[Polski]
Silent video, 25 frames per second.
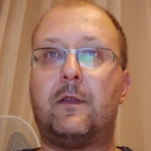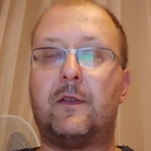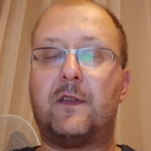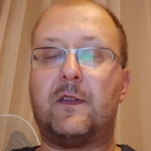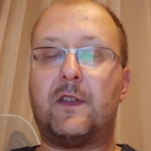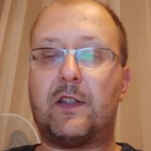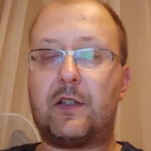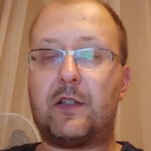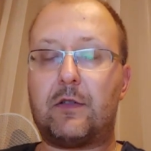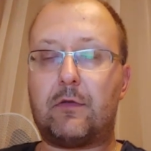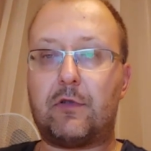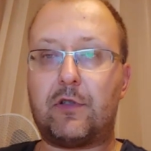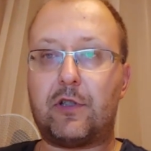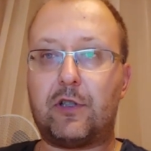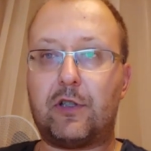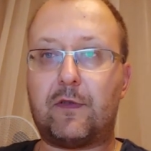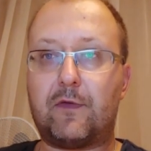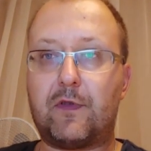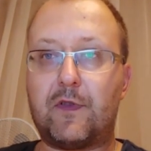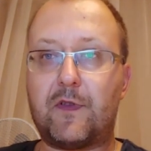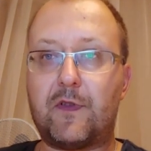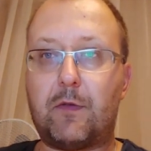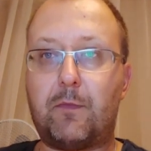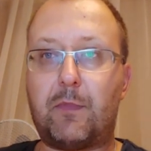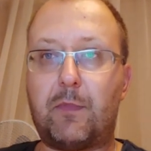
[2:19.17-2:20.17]
Zaczęło się to
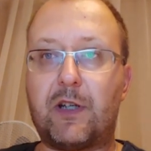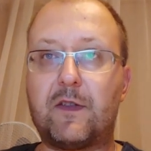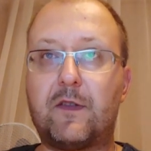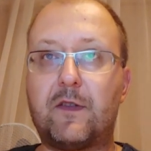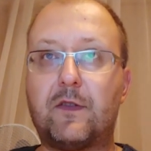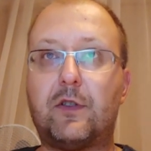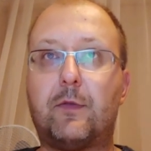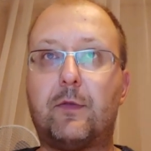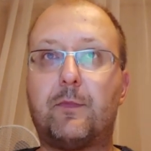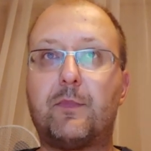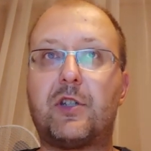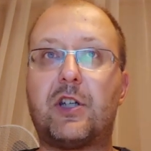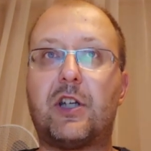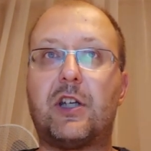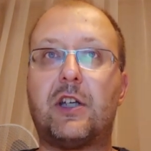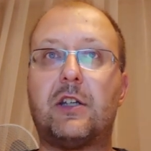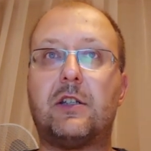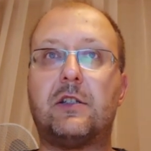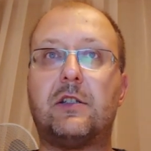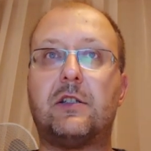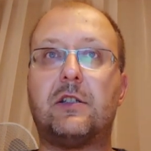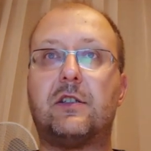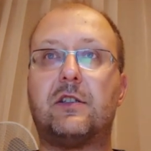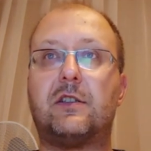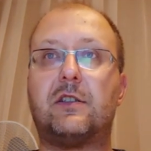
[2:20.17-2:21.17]
wszystko bardzo
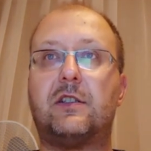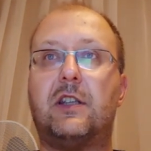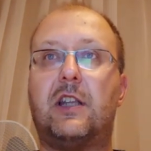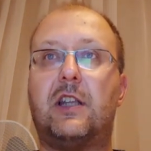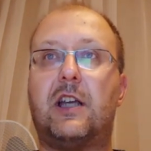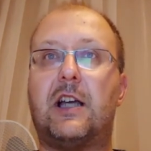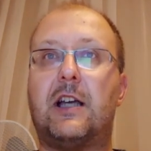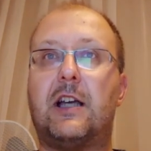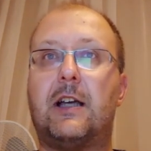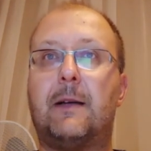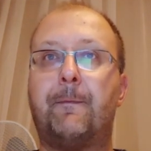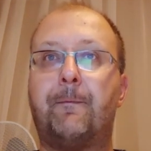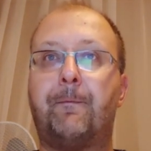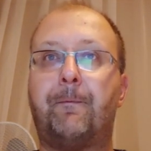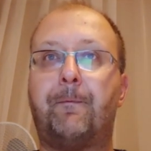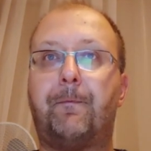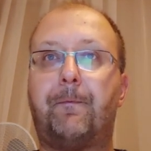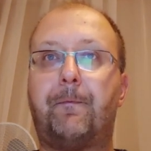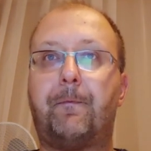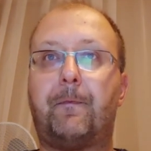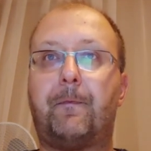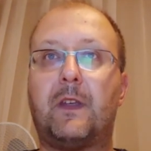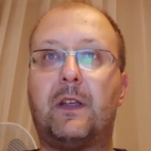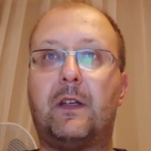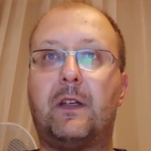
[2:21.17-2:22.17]
dobrze dla
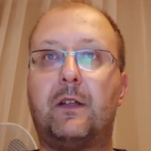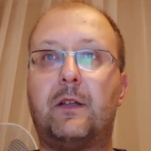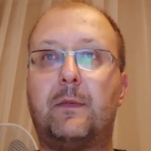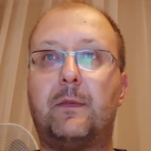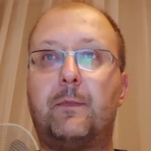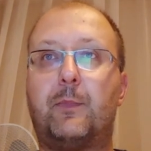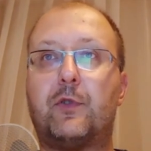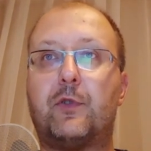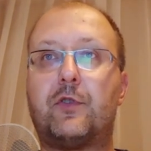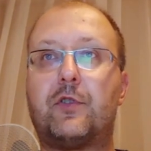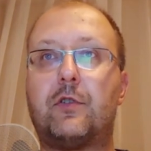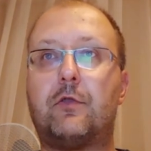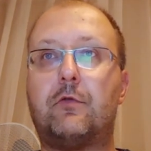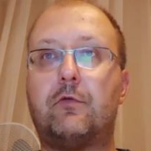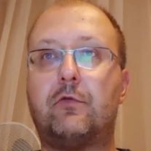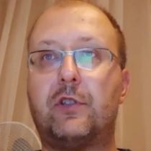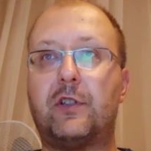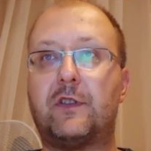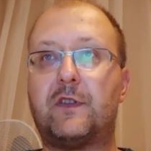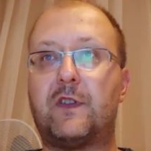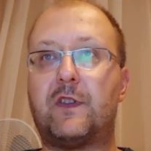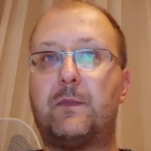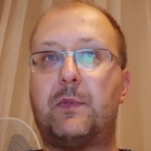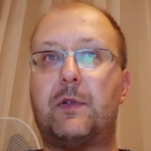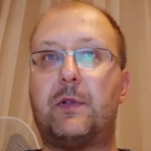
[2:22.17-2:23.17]

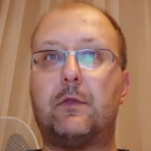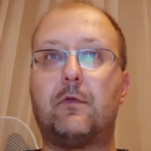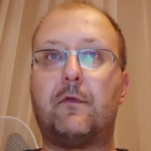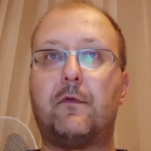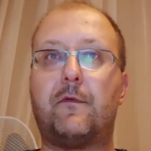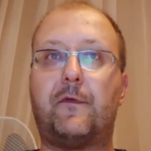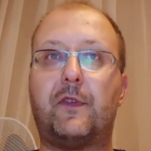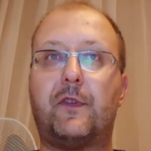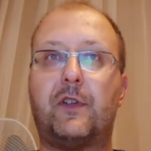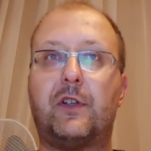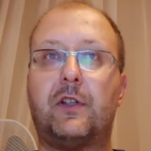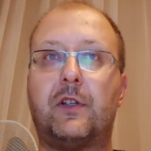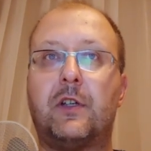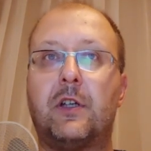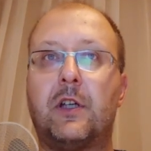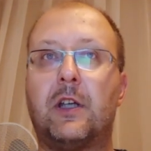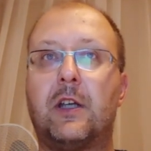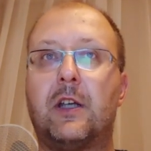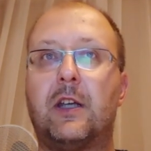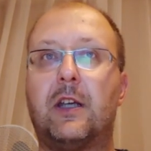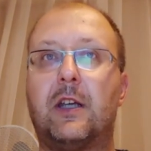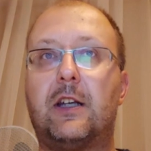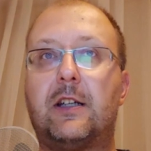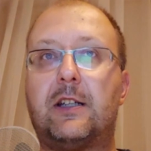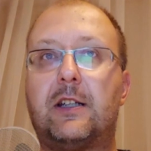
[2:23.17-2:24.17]
poszczególnych zespołów.
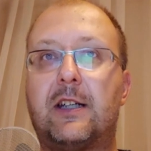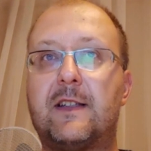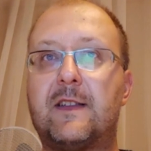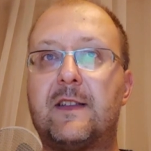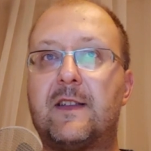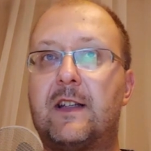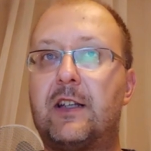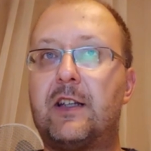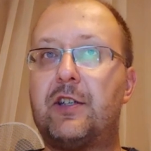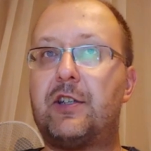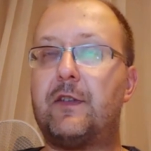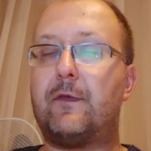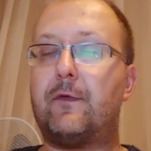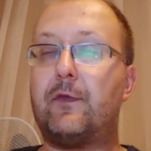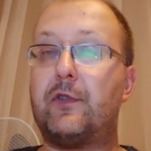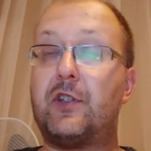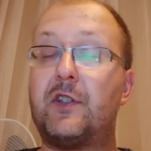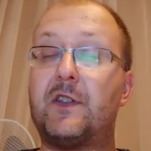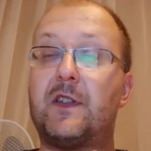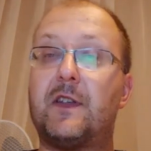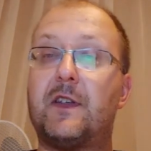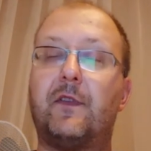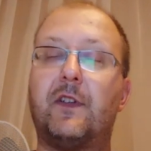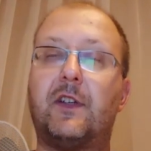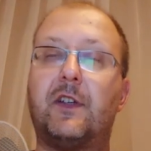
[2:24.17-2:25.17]
LKS Zalesie
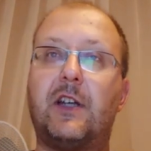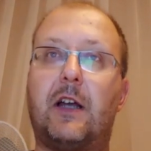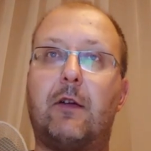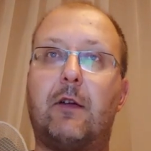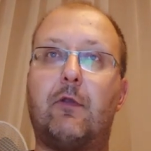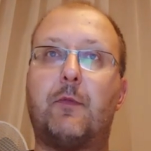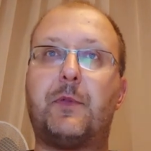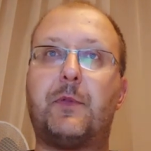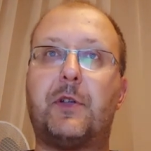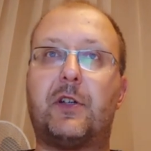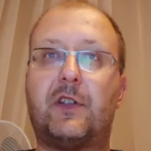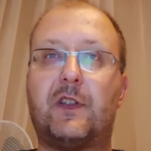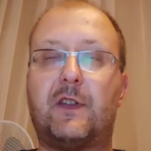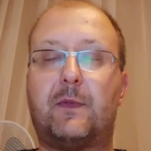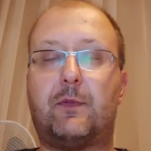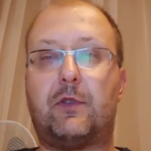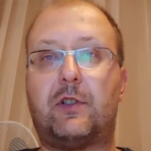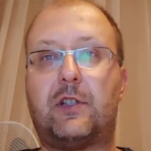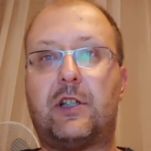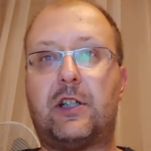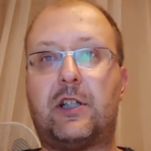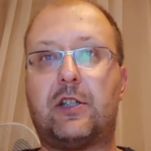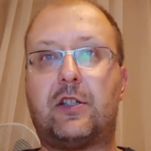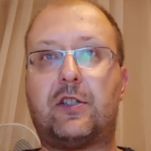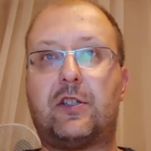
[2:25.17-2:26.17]
Wójcice wygrało pierwsze
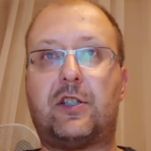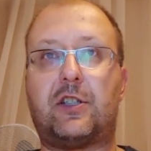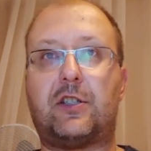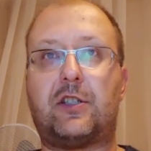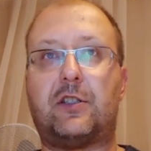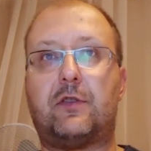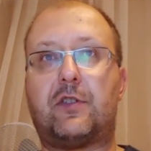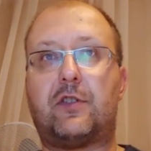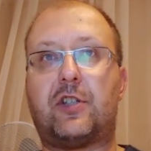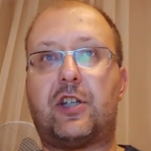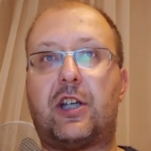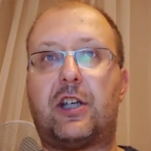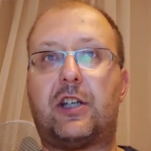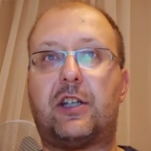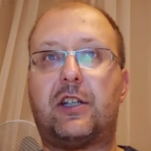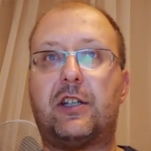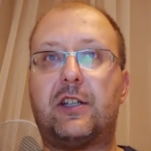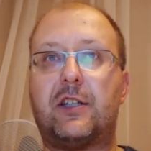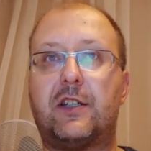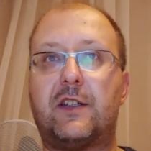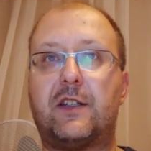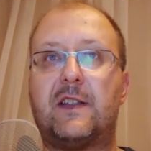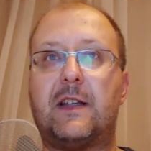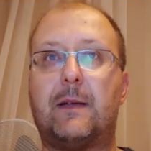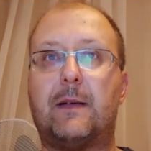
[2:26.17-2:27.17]
spotkanie 4 do 3
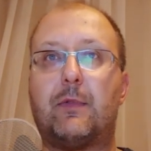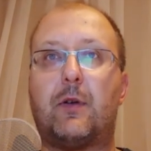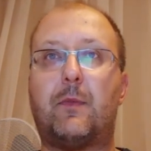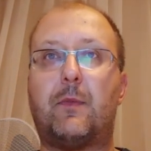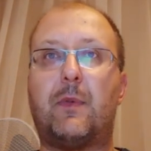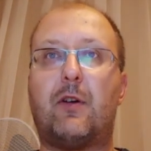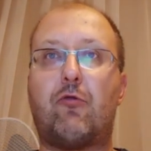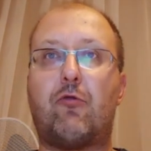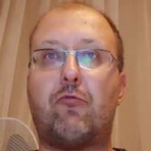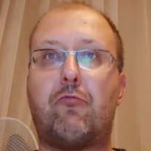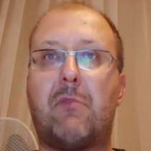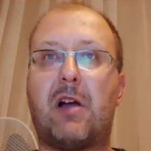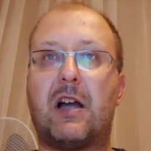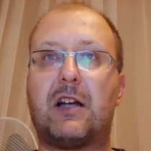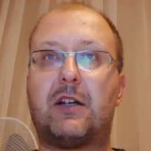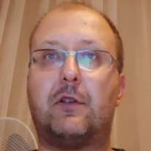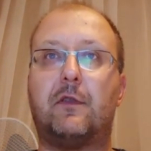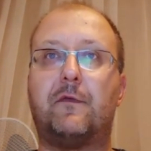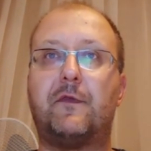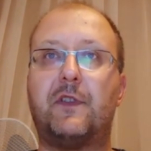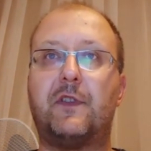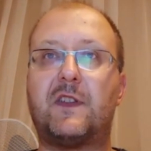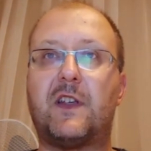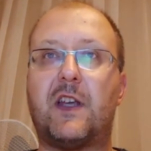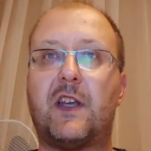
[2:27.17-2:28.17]
z Dabrobą
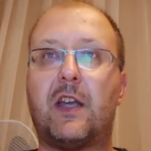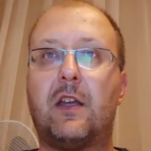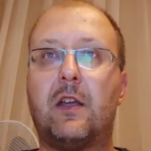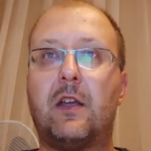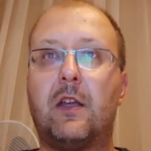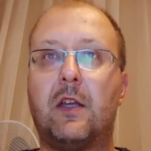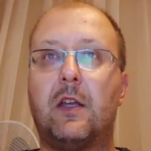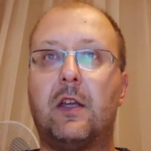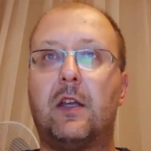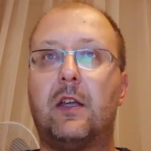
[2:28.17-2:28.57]
Makowice,